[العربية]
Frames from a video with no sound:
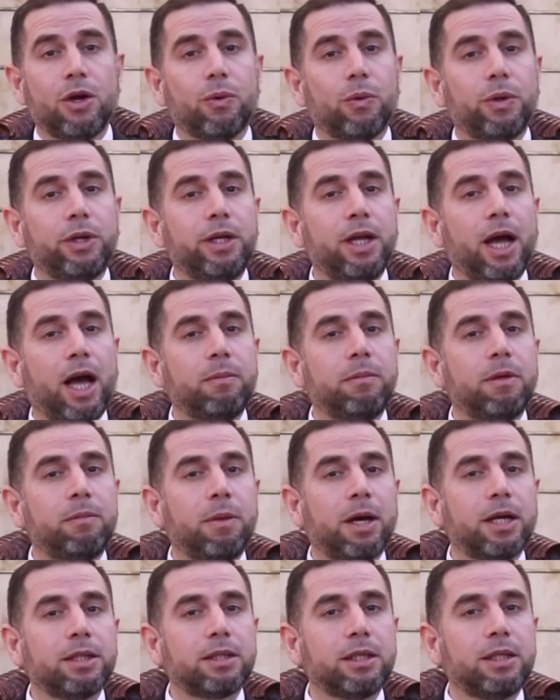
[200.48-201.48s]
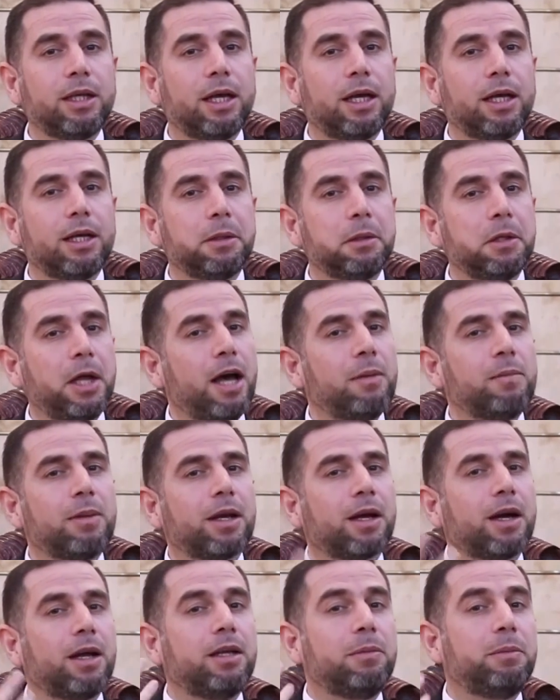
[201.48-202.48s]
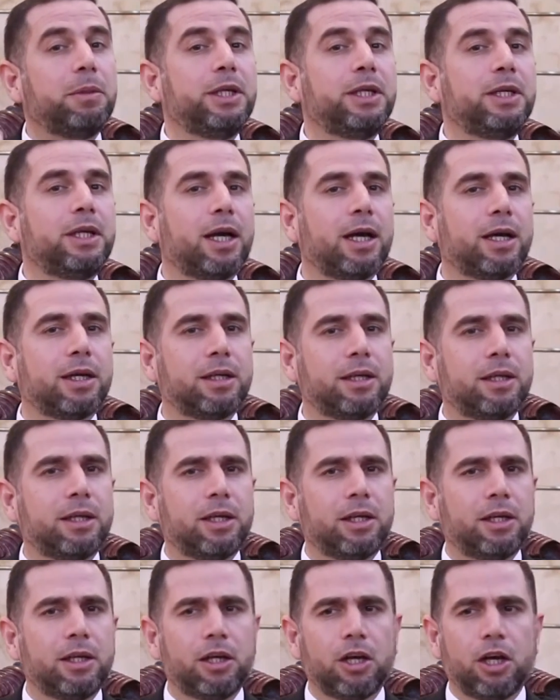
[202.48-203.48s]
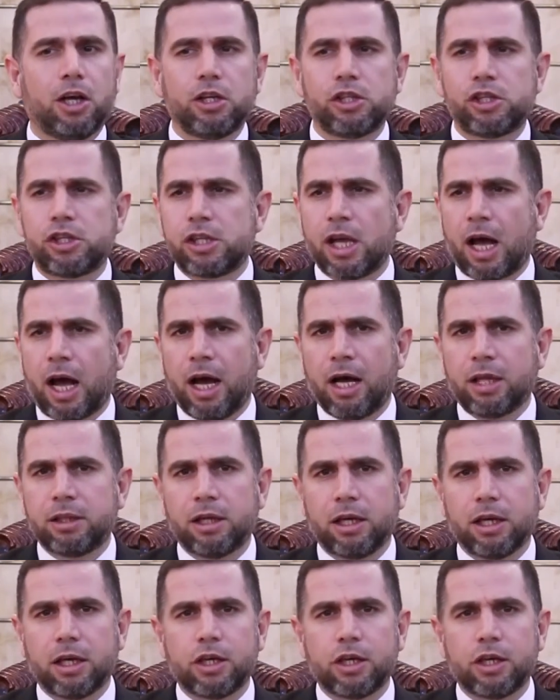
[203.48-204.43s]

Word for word: والنعم الباطنة نعم القلبية السعادة